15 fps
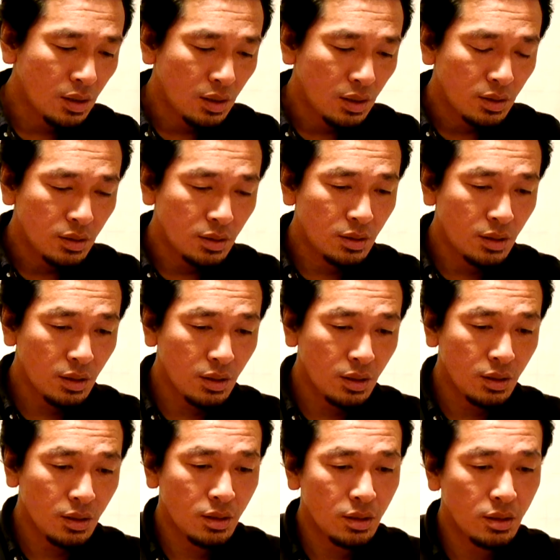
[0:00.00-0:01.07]

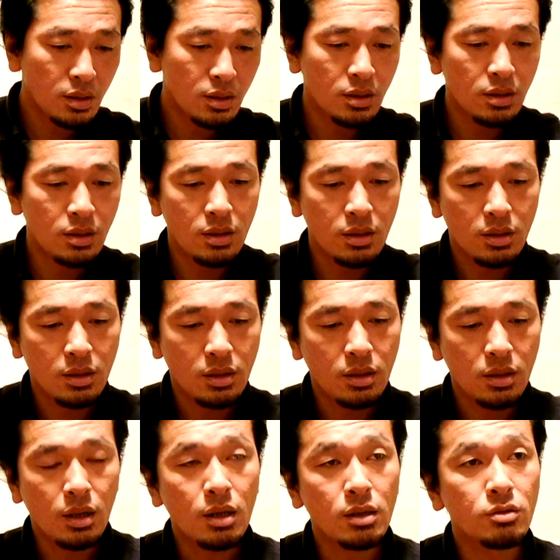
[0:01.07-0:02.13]
で
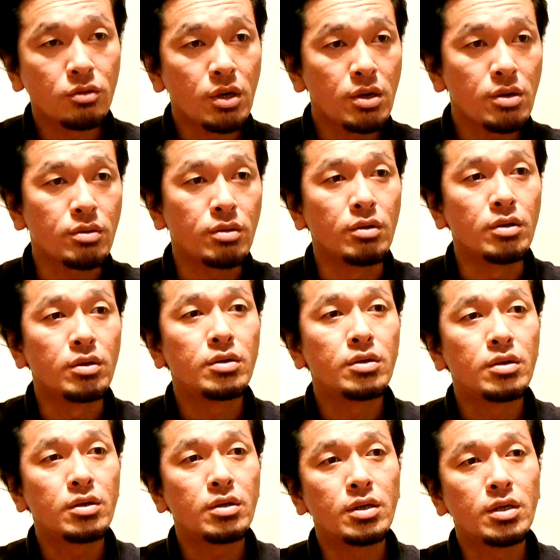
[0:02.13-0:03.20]
ハードケース
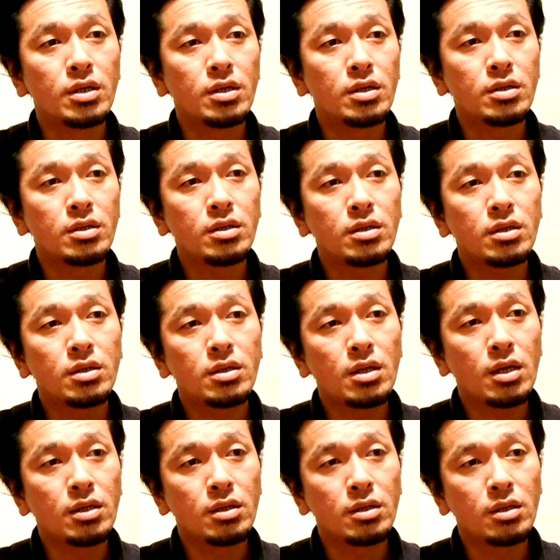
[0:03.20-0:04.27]
な
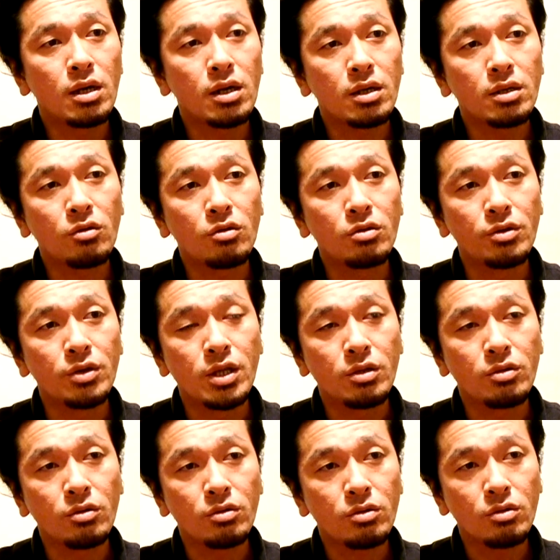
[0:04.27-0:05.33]
んなんかにこういうのを入れ
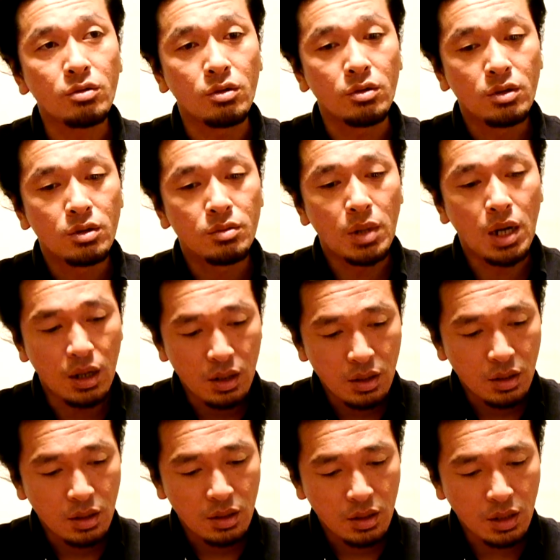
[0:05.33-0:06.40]
とくと、ま
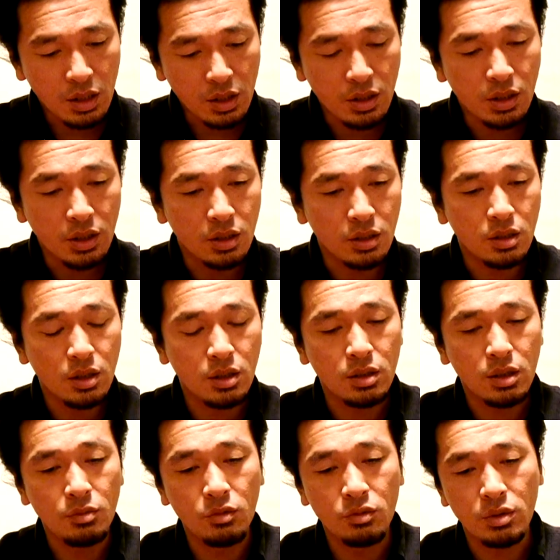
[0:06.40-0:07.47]
あ、かなり一点
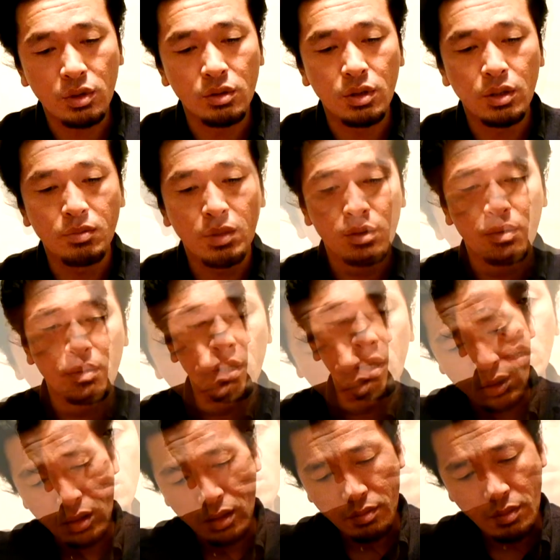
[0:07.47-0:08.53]
保ってくれますよね。
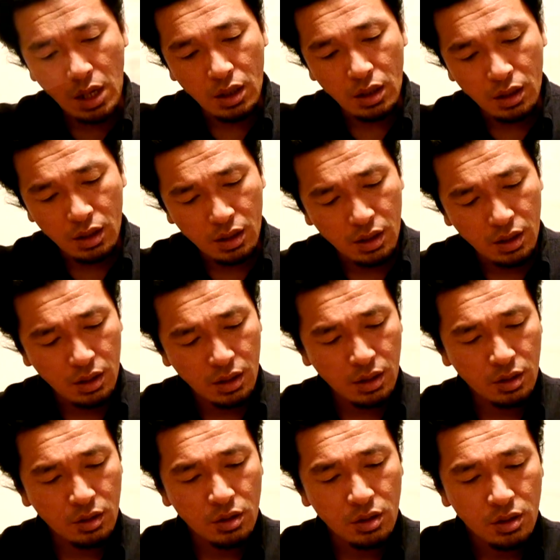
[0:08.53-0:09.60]
まあ、
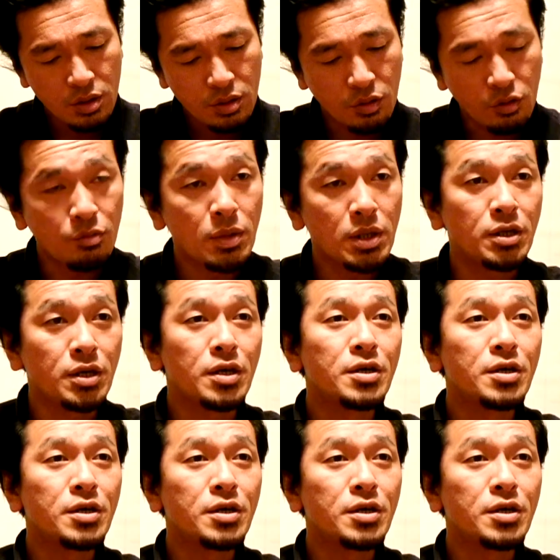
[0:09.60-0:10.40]
そこまで